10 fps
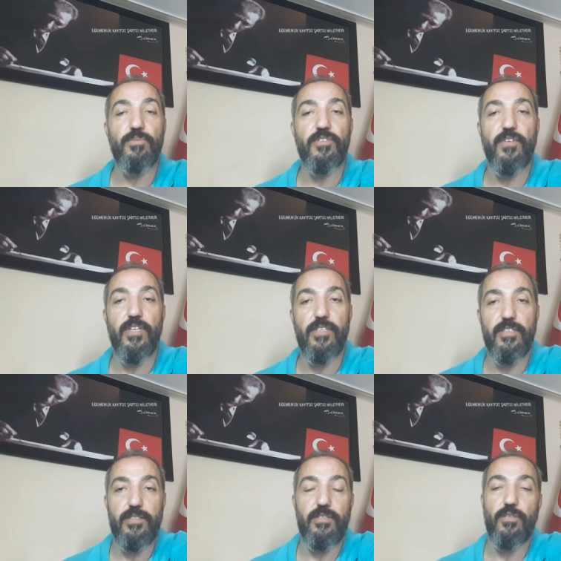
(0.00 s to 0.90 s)
hiçbir
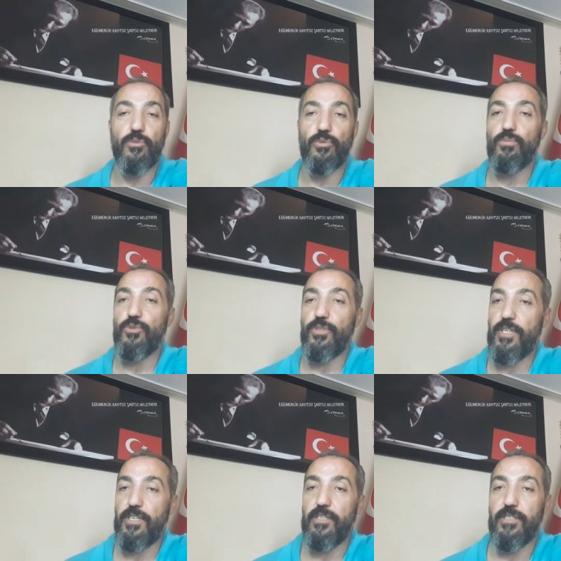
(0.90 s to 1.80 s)
faydasını da görmüş
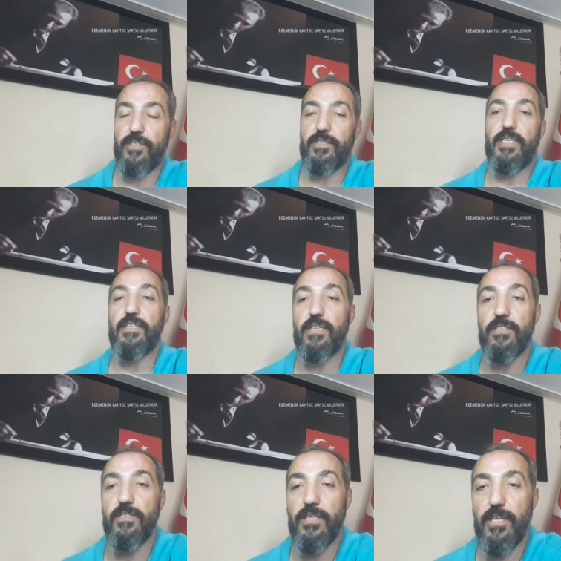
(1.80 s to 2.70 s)
değiliz.
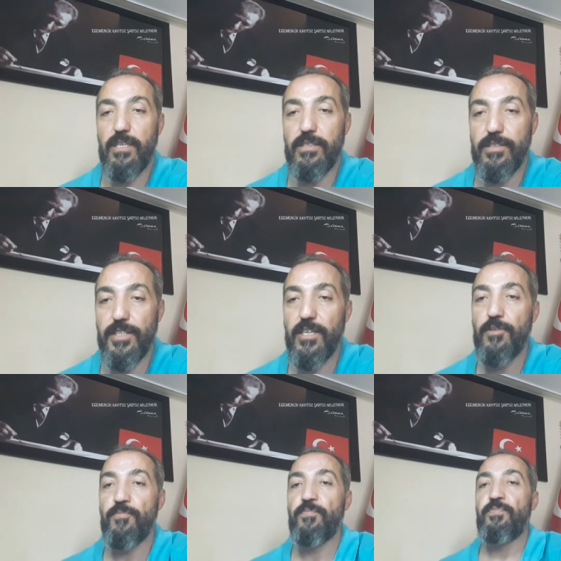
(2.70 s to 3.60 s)
Nedenine gelince
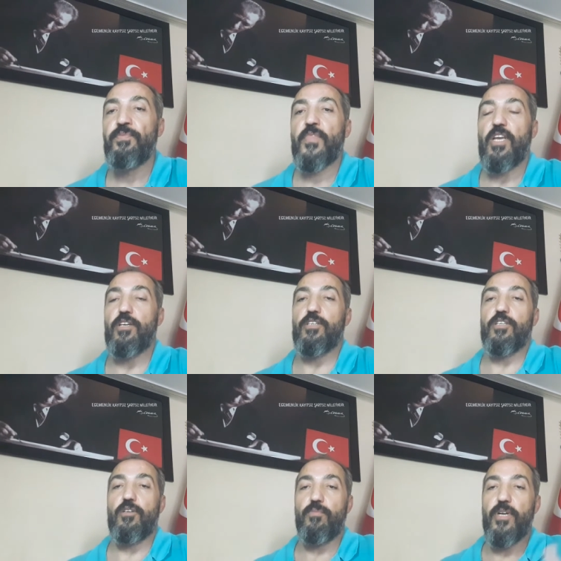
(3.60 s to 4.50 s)

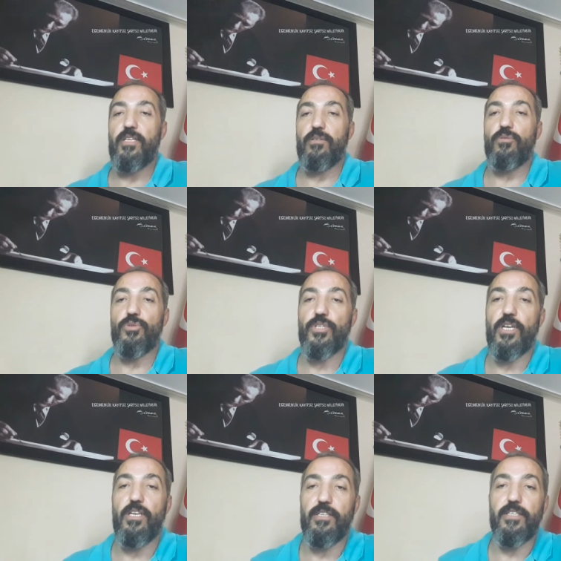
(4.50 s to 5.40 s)
e, ben
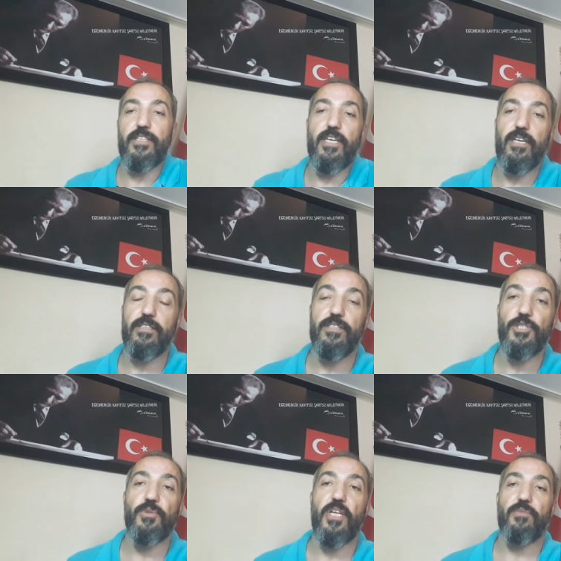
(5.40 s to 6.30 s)
özellikle kendi
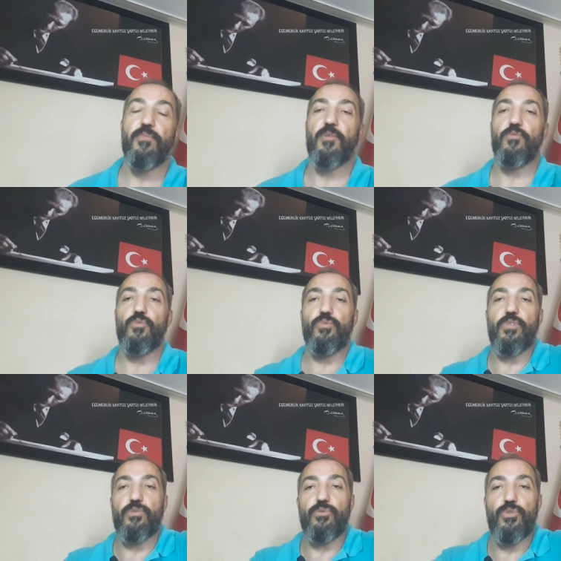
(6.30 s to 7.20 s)
işletmem
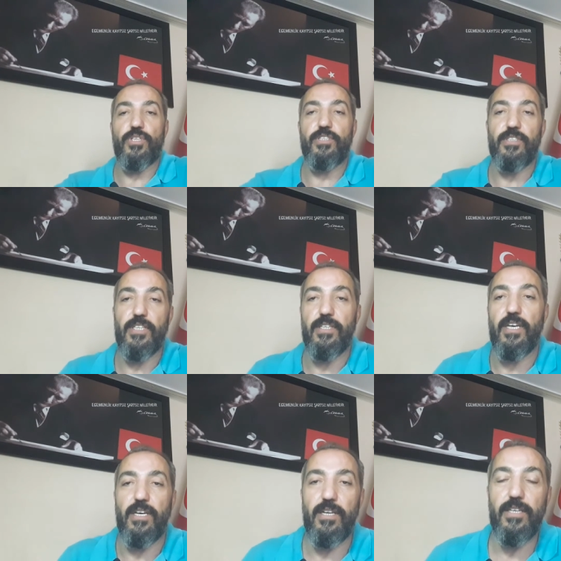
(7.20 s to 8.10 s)
üzerinde
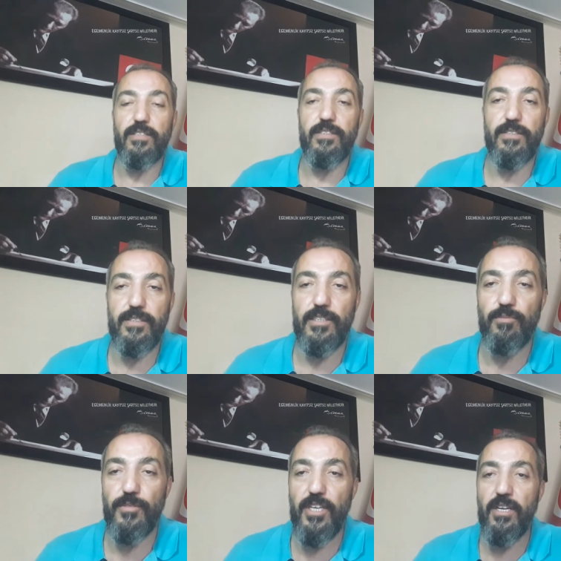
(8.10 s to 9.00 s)

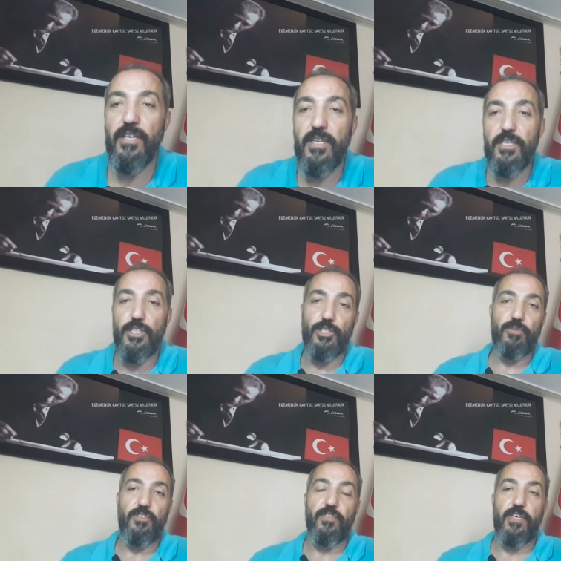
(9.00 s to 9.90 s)
değerlendirdiğimde
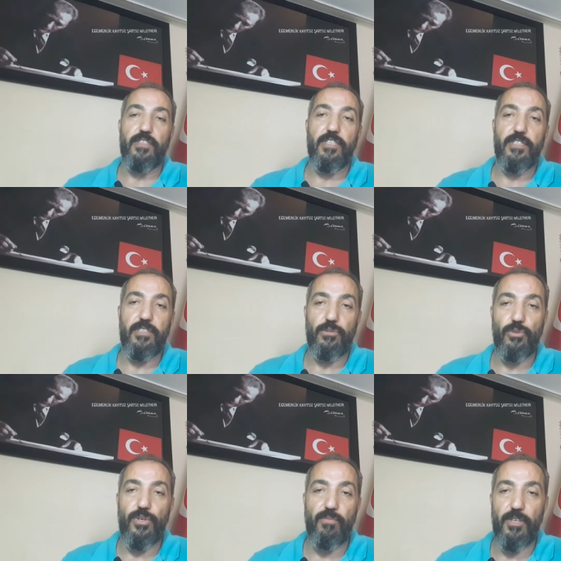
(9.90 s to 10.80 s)
hiçbir faydasını
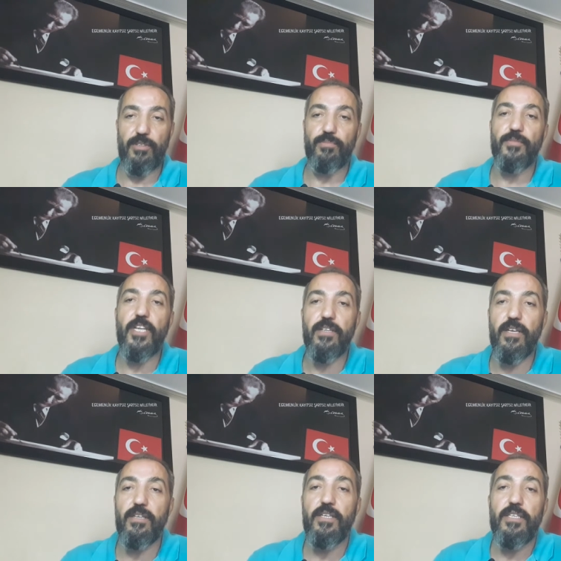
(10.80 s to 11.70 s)
göremedim.
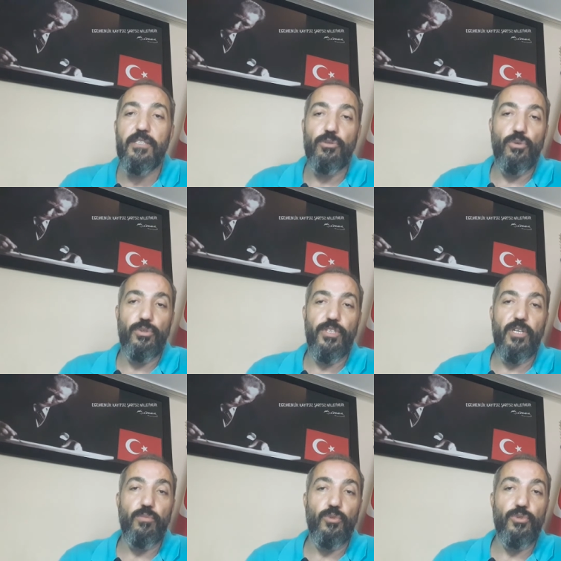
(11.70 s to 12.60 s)
Neden? 4
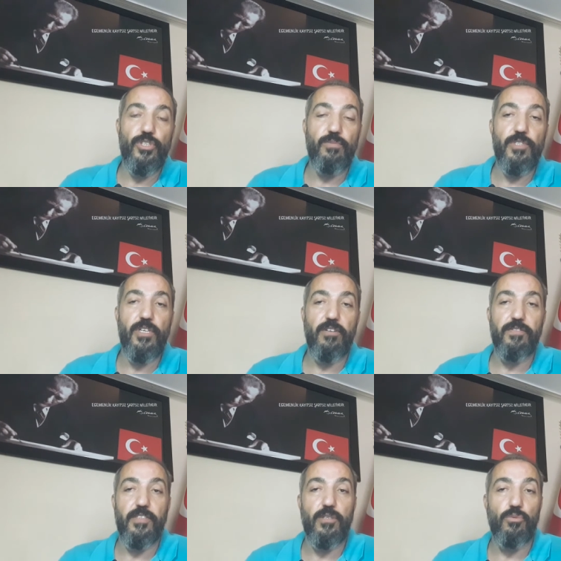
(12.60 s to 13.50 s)
ay boyunca biz
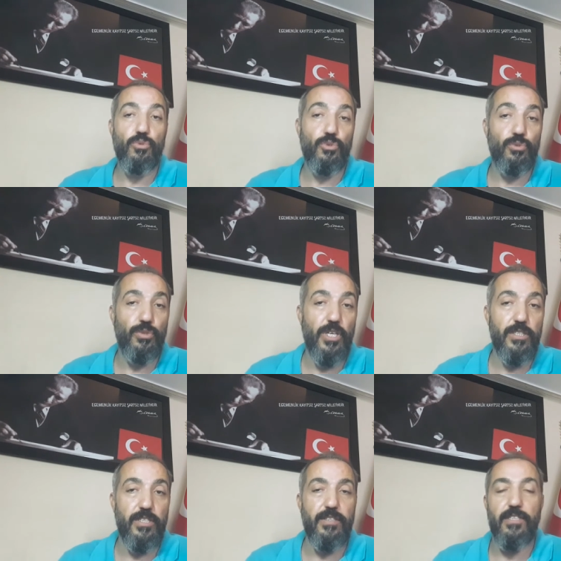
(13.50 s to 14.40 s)
haftada 3 gün
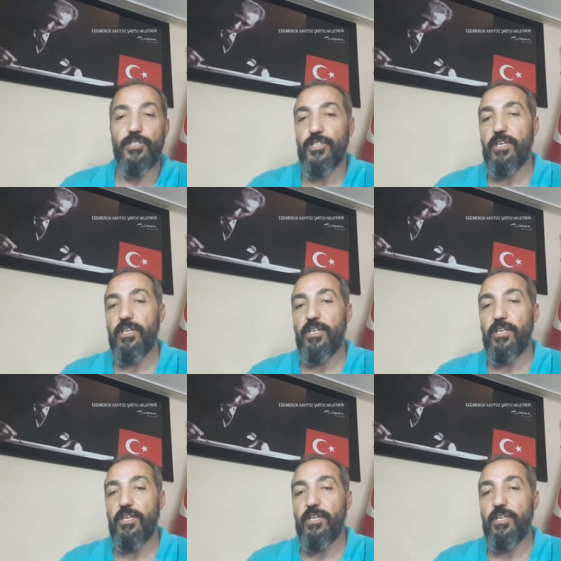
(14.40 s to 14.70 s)
gazete